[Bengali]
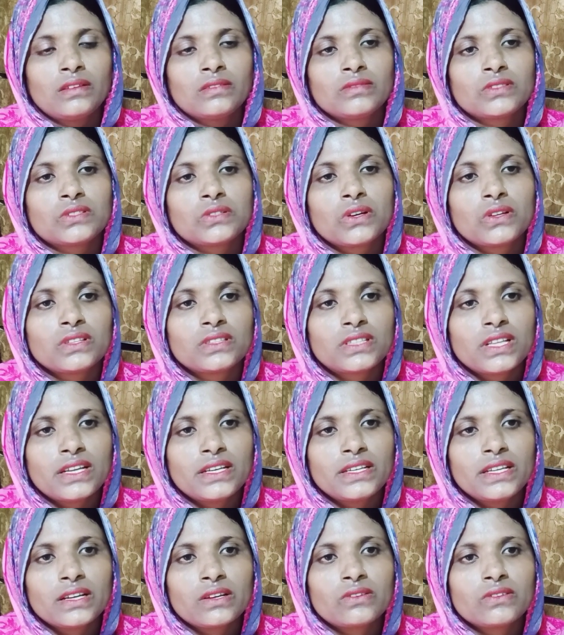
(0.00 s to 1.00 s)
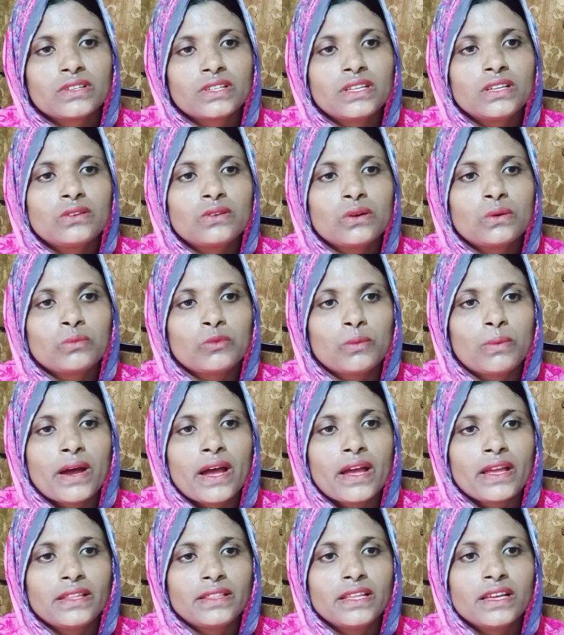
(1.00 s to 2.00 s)
সন্তান এখন কি করবো
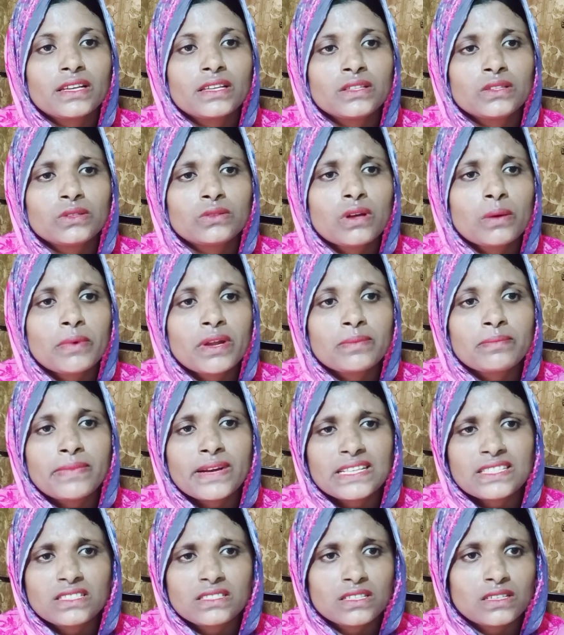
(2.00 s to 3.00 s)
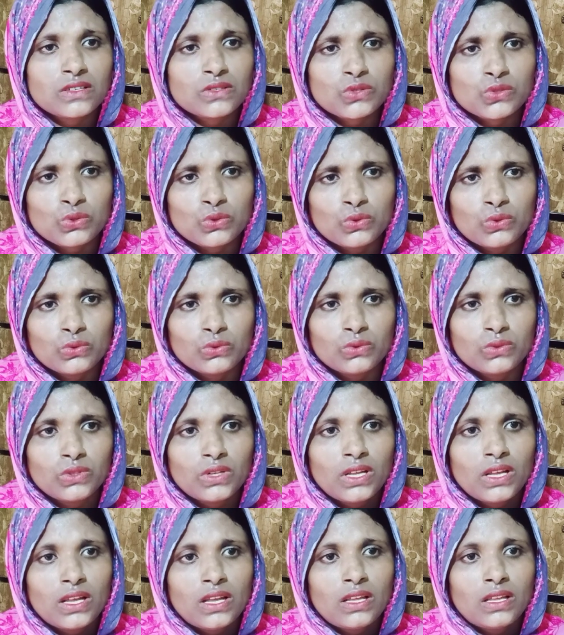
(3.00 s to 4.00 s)
ভাই দেখেন তো আমার বাচ্চারা ছোট
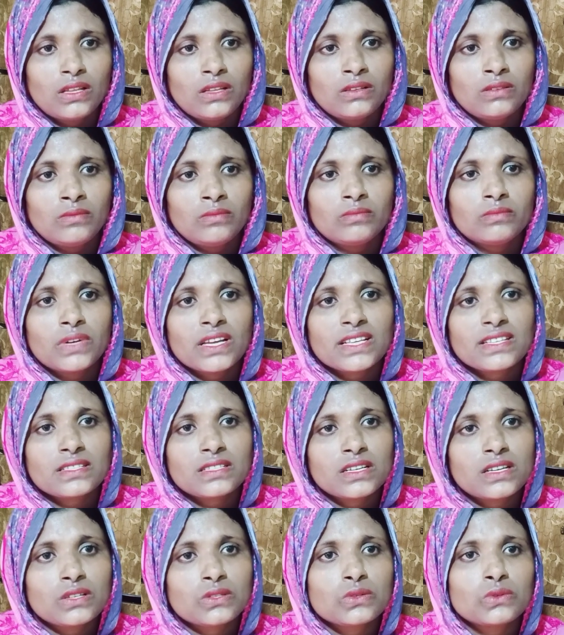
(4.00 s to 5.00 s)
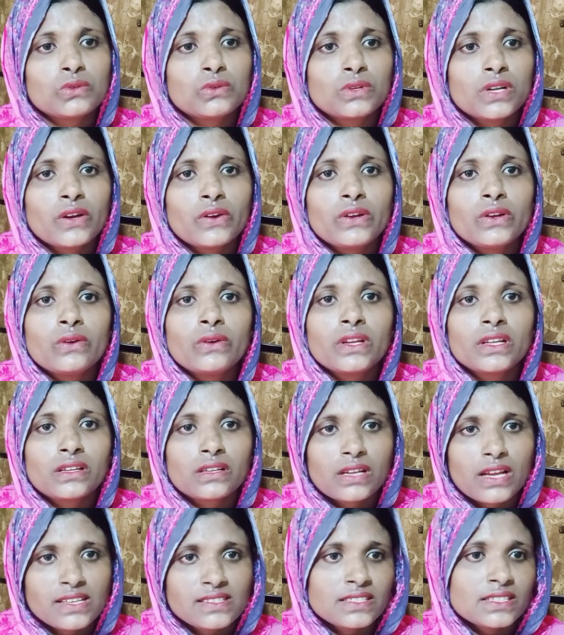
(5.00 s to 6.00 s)
বাচ্চাটা ছোট না হইলে অনেক
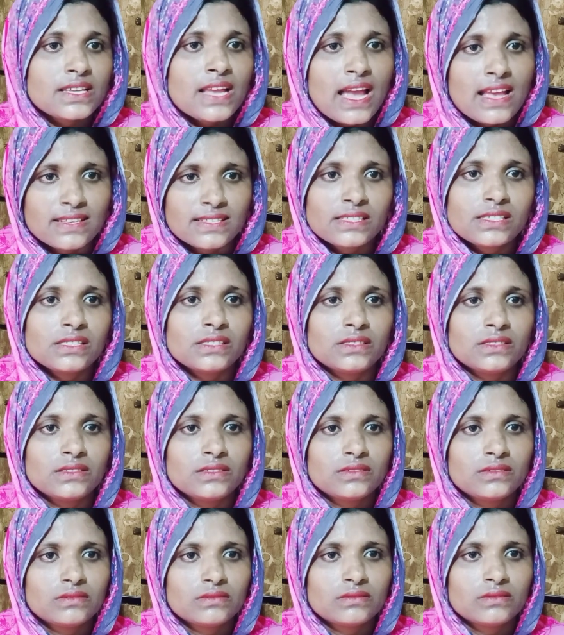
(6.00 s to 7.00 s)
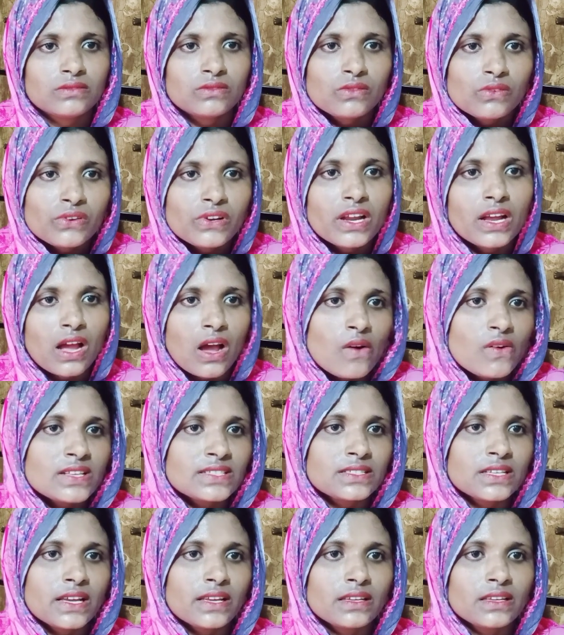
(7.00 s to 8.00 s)
কাজেই আসে করিয়ে খাওয়া
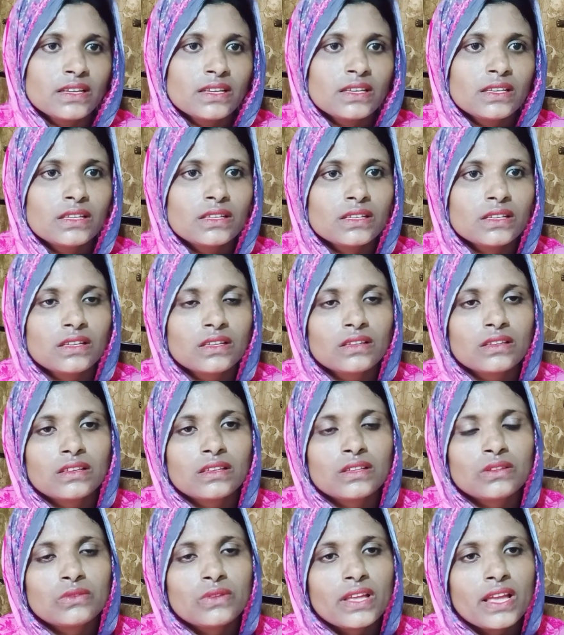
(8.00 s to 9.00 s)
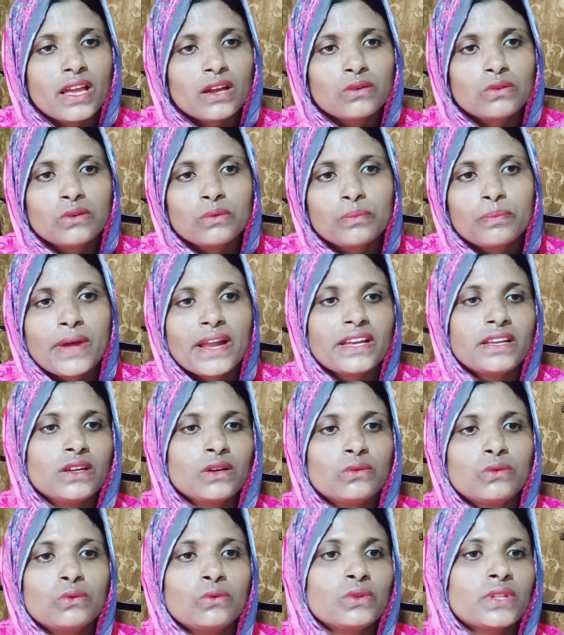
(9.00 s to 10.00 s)
যায় কিন্তু এখন পারি না
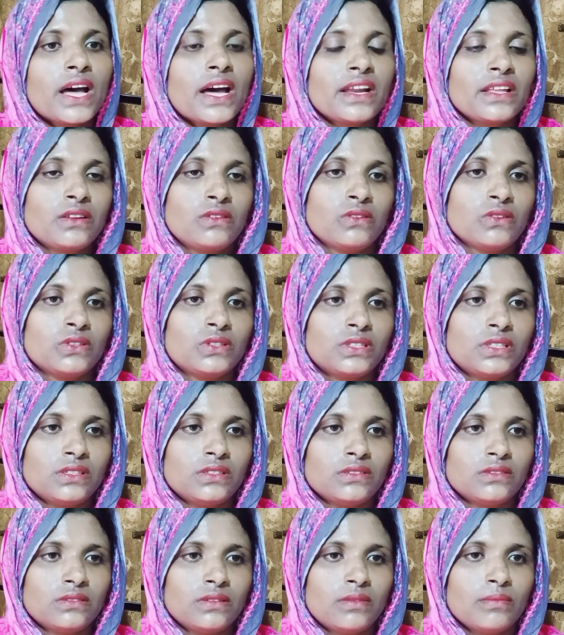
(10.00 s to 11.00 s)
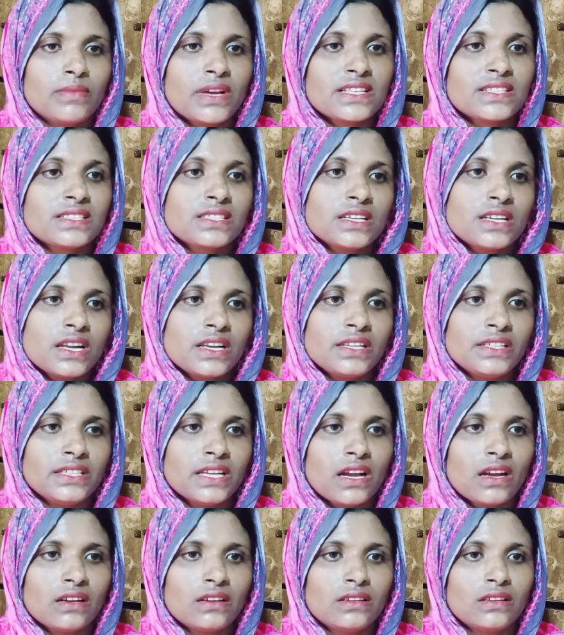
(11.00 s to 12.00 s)
কোনো ধারেই করতে বাচ্চারা
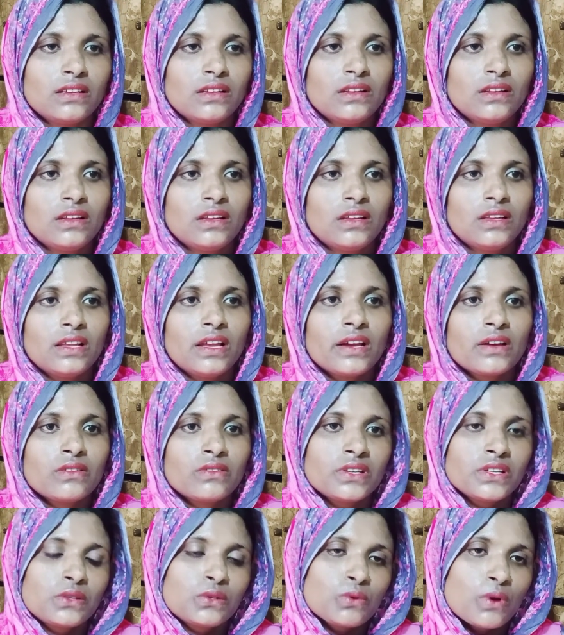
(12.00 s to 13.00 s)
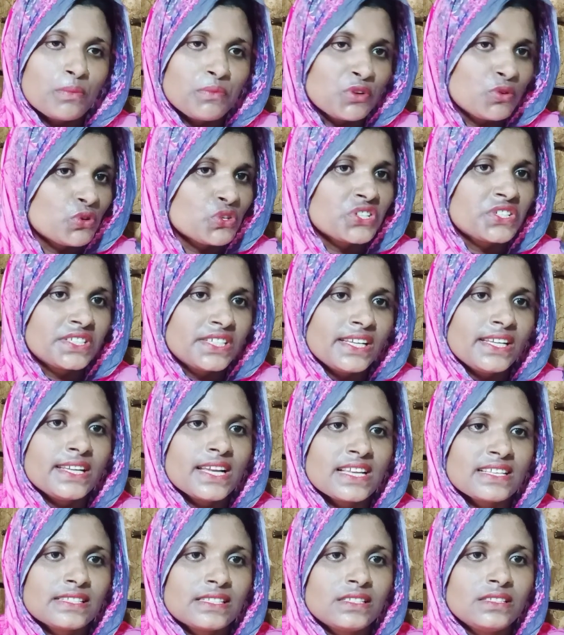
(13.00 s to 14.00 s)
নিয়া আচ্ছা। এখন একটু আমি কষ্টেই
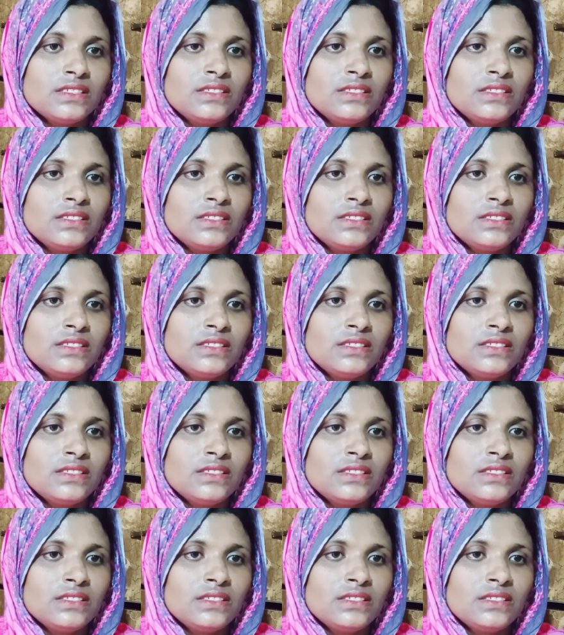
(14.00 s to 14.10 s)
আছি